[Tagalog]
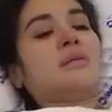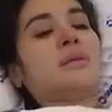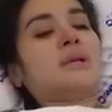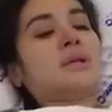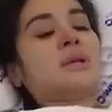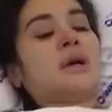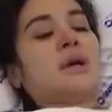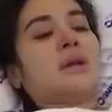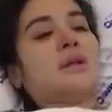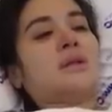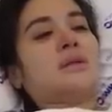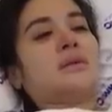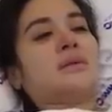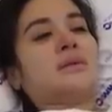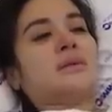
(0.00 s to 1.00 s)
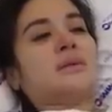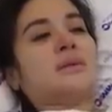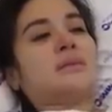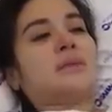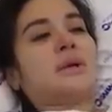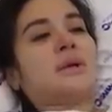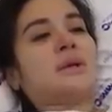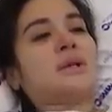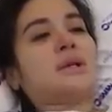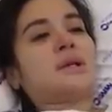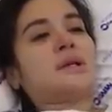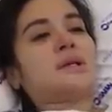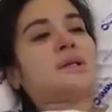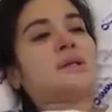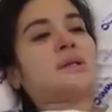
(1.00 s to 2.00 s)
Masakit. Pero hindi
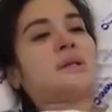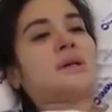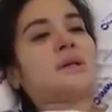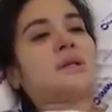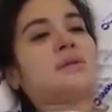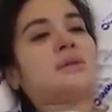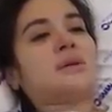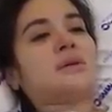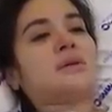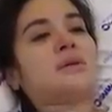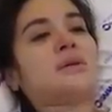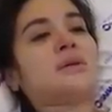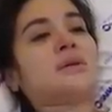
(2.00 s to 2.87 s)
kasi sakit to. Ah.